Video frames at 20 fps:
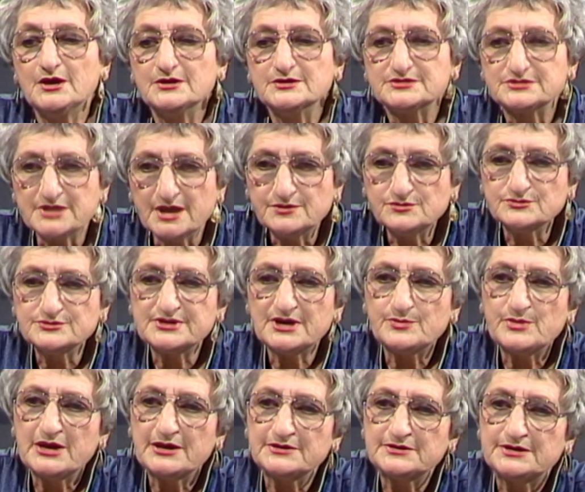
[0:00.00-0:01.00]
Cela nous
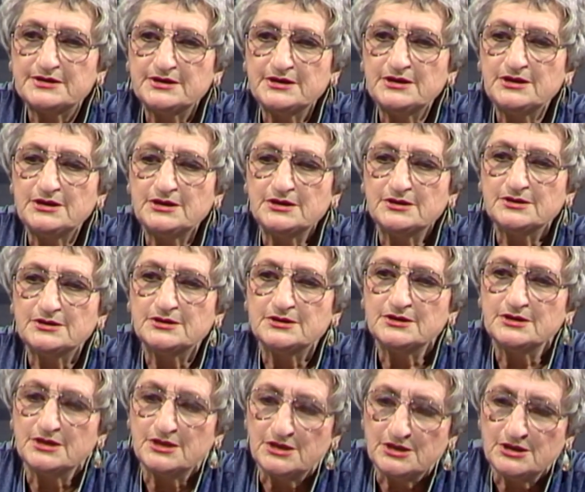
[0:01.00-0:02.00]
a marqués
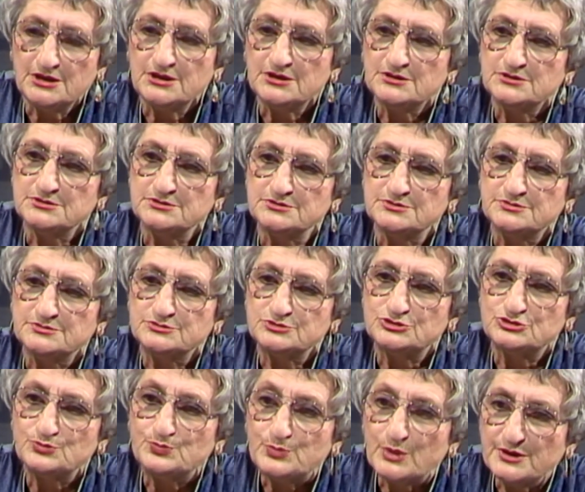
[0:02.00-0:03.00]
euh, et, euh,
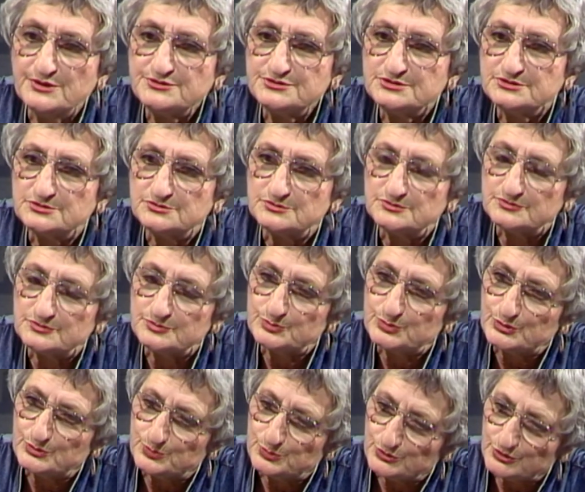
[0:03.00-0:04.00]
je pense,
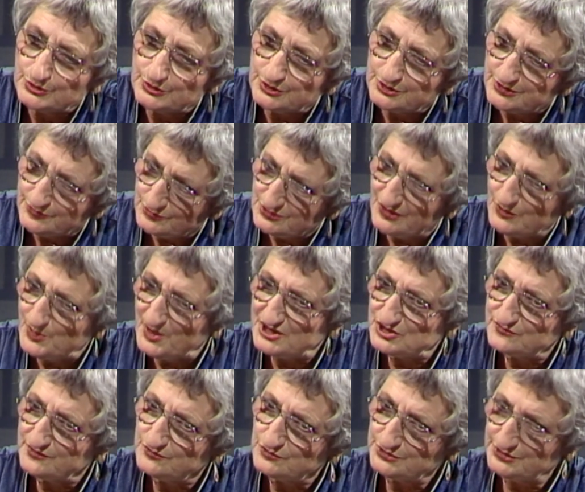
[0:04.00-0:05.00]
pour, vous n'avez pas
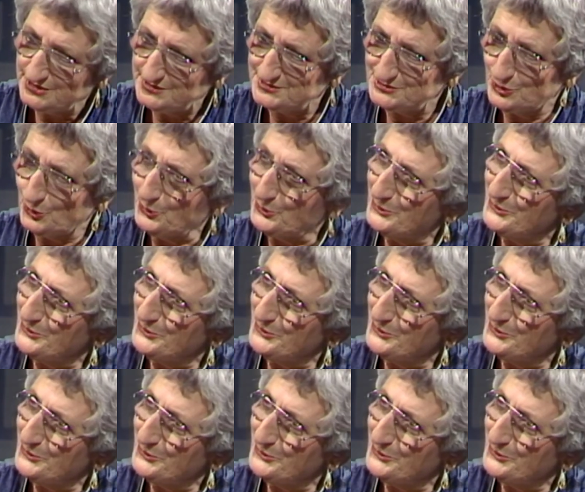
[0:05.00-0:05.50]
achevé votre question.